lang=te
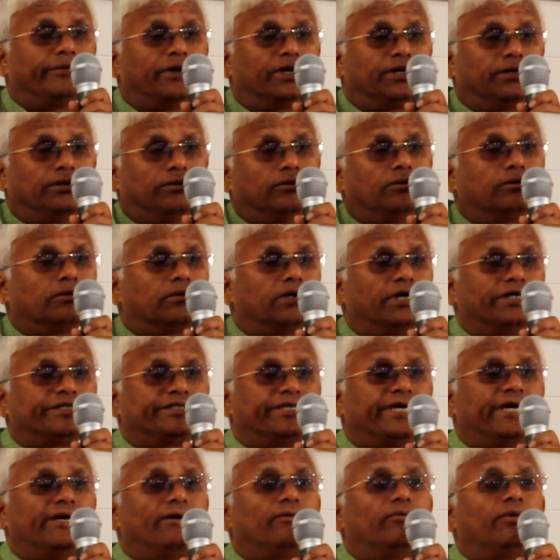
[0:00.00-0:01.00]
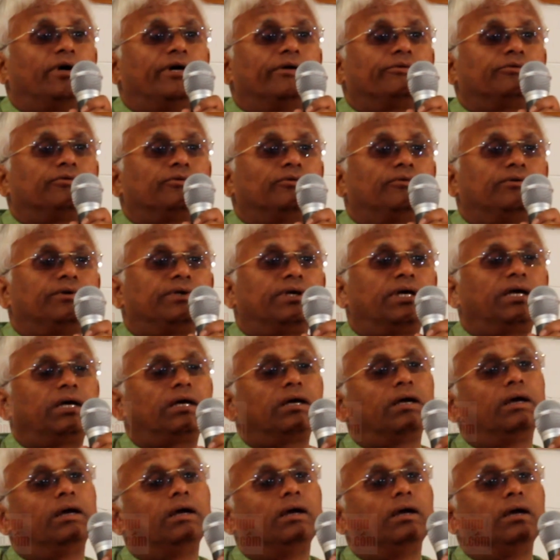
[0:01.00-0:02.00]
మరియు కషాయాలు వాడుతూ ఉంటే
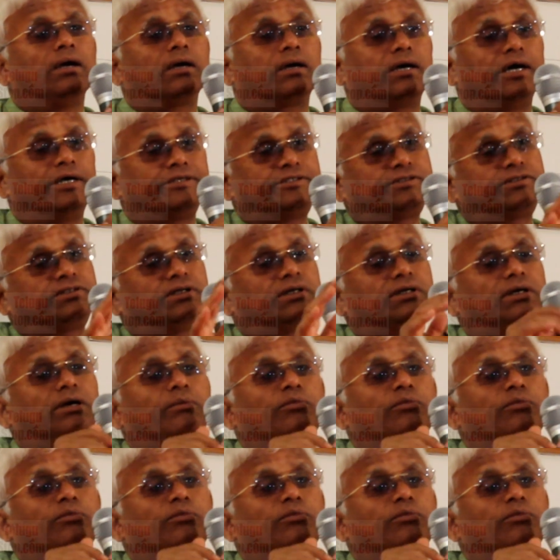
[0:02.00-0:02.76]
ఖచ్చితంగా